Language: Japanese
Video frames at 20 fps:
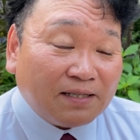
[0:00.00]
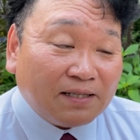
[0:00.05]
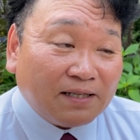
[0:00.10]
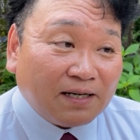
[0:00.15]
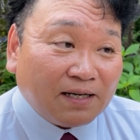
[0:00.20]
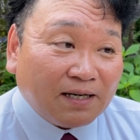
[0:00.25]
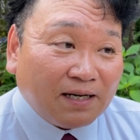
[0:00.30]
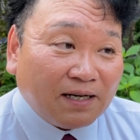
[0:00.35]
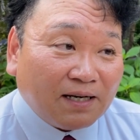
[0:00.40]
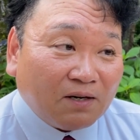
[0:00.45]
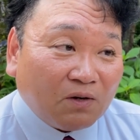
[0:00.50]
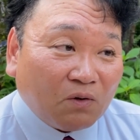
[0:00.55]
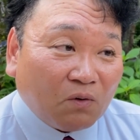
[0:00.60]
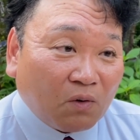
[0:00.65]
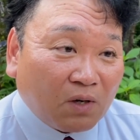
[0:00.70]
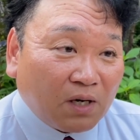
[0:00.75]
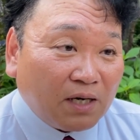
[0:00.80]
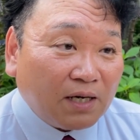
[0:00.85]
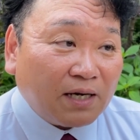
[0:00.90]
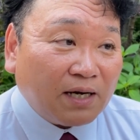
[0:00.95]
だから
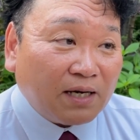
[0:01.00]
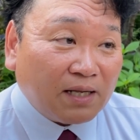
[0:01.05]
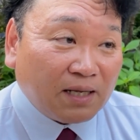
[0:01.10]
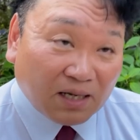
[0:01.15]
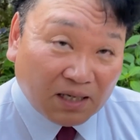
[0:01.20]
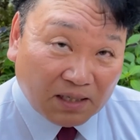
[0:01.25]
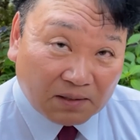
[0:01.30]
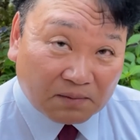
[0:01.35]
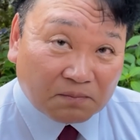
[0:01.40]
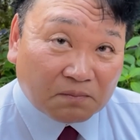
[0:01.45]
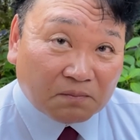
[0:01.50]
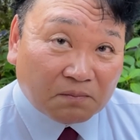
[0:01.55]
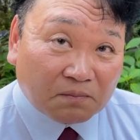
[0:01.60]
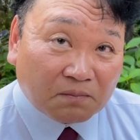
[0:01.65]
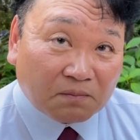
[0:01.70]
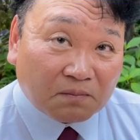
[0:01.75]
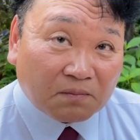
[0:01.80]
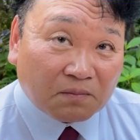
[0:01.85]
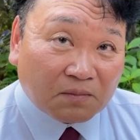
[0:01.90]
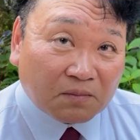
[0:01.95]
お金がない、
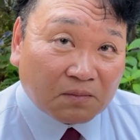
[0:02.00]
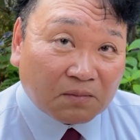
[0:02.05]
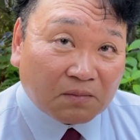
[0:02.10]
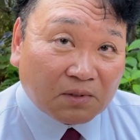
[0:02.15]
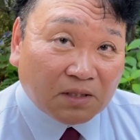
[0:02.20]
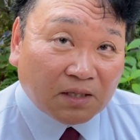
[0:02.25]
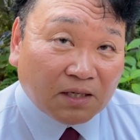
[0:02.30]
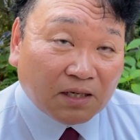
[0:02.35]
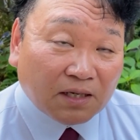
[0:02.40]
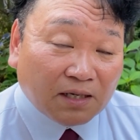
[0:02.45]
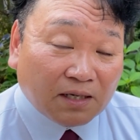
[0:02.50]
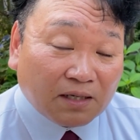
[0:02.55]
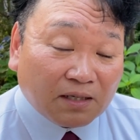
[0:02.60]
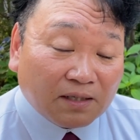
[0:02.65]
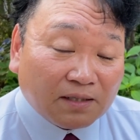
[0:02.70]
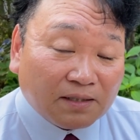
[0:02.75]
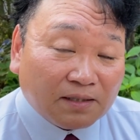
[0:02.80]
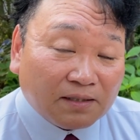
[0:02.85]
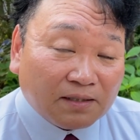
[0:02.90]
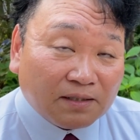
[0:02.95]

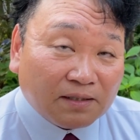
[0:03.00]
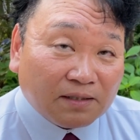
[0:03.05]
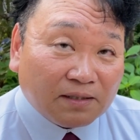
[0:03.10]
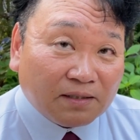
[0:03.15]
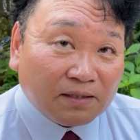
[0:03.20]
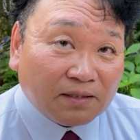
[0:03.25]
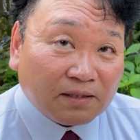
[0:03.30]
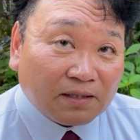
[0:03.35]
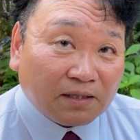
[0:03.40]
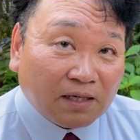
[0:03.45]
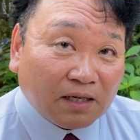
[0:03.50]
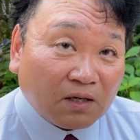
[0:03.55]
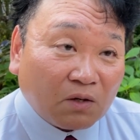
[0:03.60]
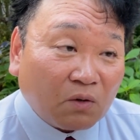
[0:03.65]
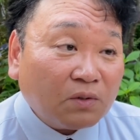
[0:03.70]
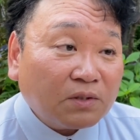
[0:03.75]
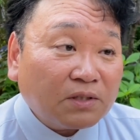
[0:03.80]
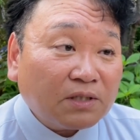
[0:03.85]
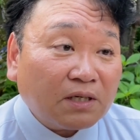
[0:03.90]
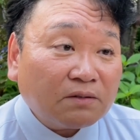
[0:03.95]
えー、結
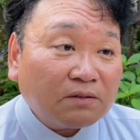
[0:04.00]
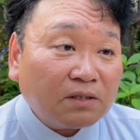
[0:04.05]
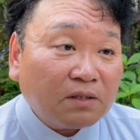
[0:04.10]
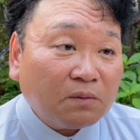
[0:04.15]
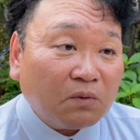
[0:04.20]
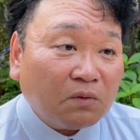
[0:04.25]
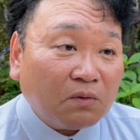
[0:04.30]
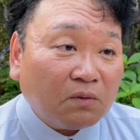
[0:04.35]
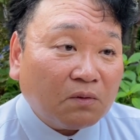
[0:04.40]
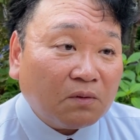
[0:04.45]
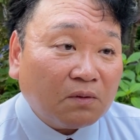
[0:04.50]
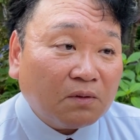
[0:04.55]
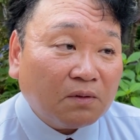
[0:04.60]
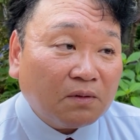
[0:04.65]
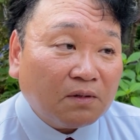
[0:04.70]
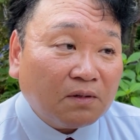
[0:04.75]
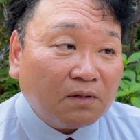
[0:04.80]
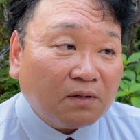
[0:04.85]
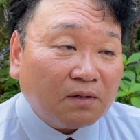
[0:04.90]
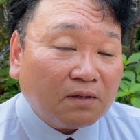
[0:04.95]
婚したくても
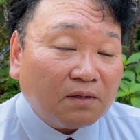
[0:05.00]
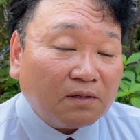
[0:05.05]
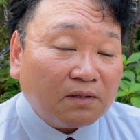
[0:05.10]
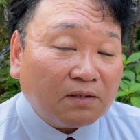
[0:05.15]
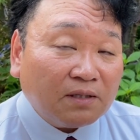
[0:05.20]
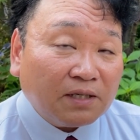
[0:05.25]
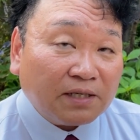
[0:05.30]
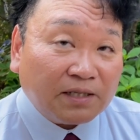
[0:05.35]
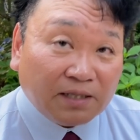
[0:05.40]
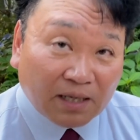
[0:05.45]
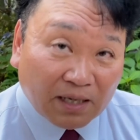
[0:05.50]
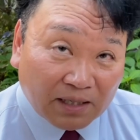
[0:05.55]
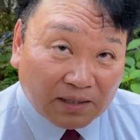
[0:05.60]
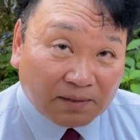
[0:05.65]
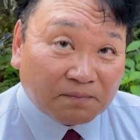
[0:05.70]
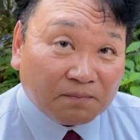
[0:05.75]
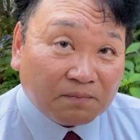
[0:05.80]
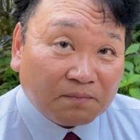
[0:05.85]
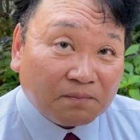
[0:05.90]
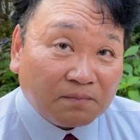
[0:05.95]
できない
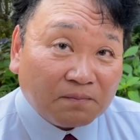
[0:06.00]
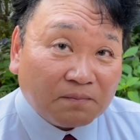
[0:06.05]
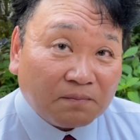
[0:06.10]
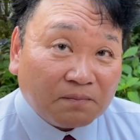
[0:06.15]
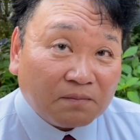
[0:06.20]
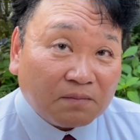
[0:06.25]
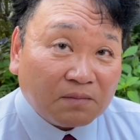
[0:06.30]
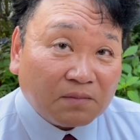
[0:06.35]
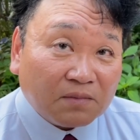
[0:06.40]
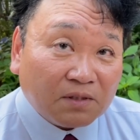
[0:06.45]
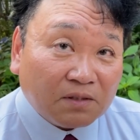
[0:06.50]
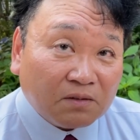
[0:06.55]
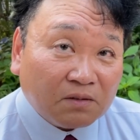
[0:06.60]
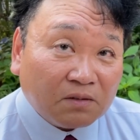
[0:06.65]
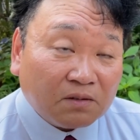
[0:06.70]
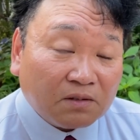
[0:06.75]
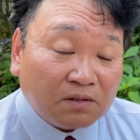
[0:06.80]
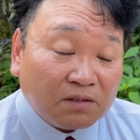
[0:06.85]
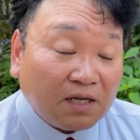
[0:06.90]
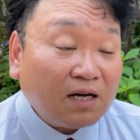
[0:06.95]

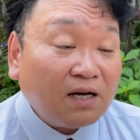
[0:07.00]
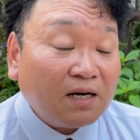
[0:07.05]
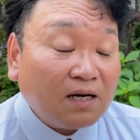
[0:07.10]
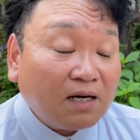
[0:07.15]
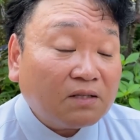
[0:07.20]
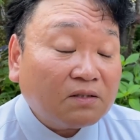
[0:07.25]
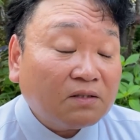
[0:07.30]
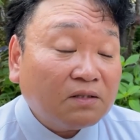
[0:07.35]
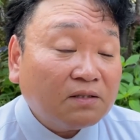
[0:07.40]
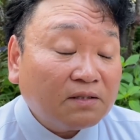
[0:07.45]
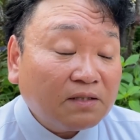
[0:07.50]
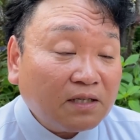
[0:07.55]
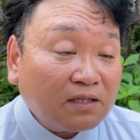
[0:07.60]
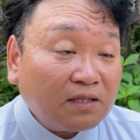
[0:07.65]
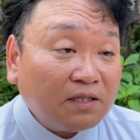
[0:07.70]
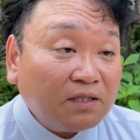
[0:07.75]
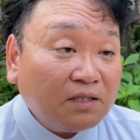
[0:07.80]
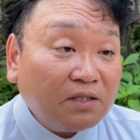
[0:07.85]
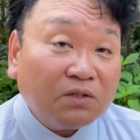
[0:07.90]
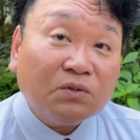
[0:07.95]
だからだっ
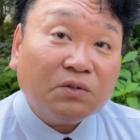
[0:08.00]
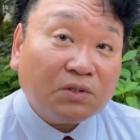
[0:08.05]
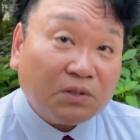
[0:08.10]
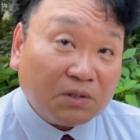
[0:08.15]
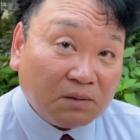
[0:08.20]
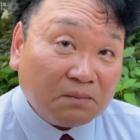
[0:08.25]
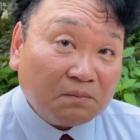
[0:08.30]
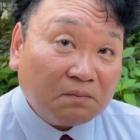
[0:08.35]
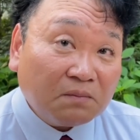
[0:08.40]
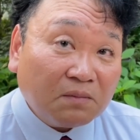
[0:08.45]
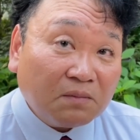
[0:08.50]
たら入り口